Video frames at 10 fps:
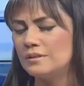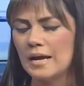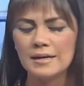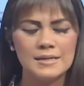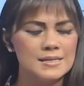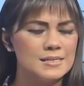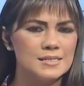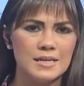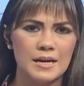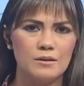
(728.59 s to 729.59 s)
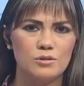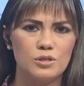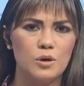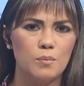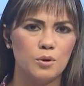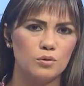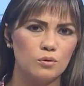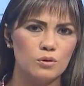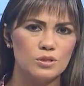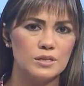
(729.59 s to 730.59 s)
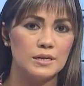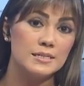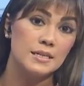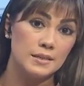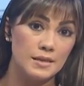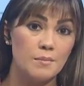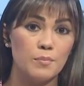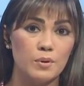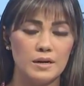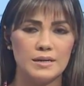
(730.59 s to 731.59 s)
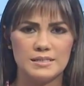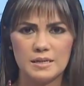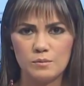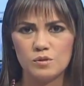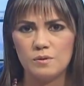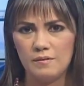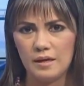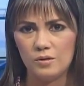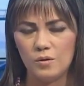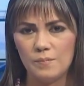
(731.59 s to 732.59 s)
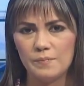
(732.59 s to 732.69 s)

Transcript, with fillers: tan necesarios y oportunos en este tiempo en el que estamos viviendo.